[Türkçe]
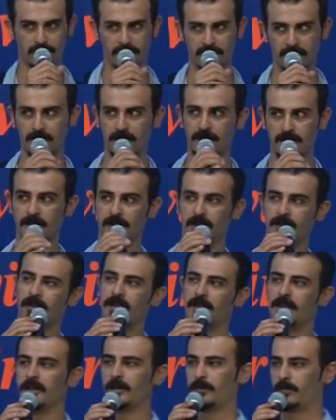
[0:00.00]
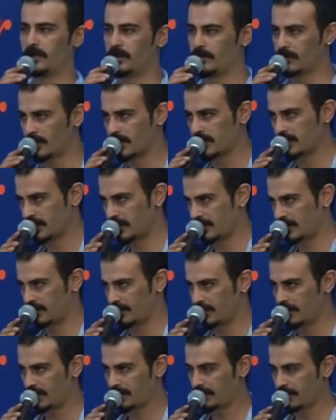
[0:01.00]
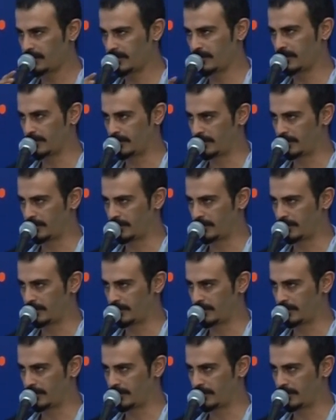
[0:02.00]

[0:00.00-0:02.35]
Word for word: Aynı zamanda benim kasetimde